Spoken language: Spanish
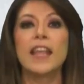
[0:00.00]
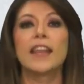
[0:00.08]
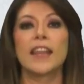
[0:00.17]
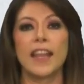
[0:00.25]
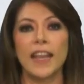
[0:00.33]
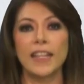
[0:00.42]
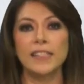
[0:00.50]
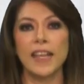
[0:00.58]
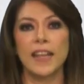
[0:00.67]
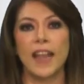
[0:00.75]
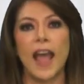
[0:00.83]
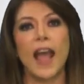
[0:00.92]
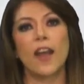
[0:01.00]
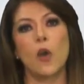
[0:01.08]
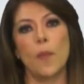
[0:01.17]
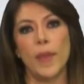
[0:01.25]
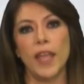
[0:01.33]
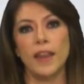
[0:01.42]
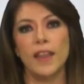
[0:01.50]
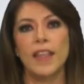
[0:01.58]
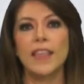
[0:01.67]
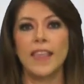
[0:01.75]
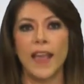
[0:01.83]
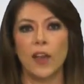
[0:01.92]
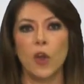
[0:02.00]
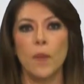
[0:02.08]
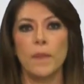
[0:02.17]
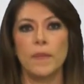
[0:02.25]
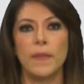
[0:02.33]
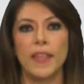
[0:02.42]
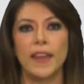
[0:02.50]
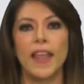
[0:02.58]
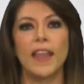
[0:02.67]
regresan a comer y a convivir